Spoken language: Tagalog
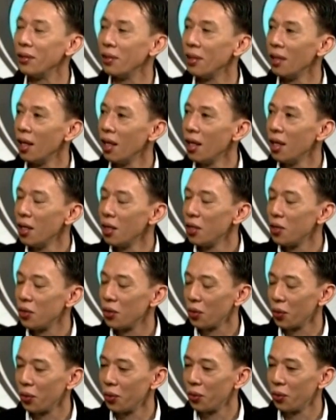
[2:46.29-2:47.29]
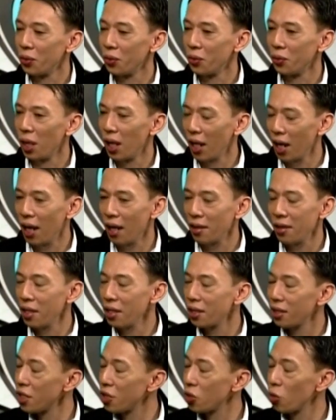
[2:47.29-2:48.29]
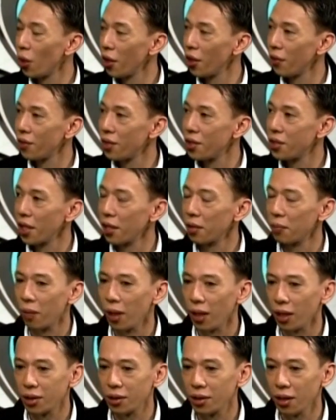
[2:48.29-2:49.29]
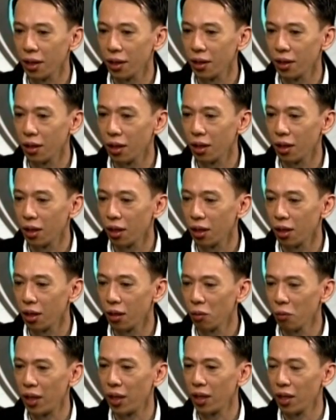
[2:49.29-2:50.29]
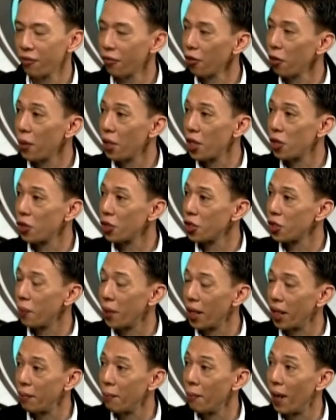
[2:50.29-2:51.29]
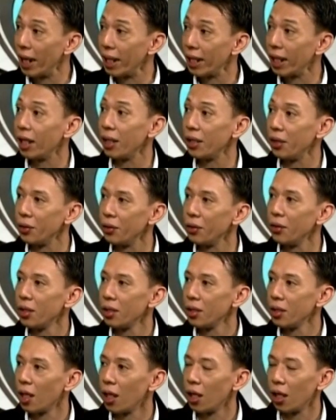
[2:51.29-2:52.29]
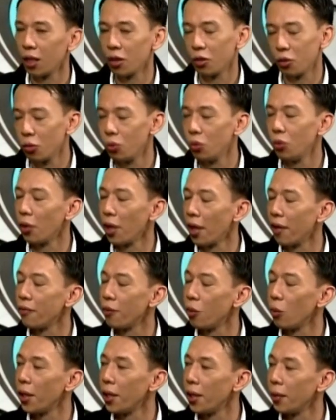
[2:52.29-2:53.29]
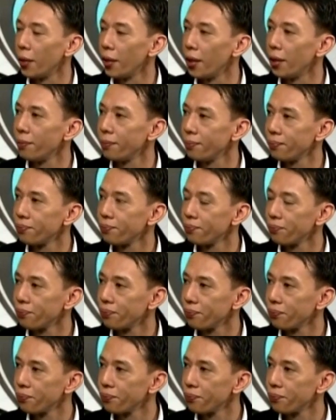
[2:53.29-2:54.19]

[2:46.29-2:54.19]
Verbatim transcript: Okay. So, I, I think that's one of the setbacks. And, uh, well, information is very vital no? mm. uh, to everyone naman. Oo.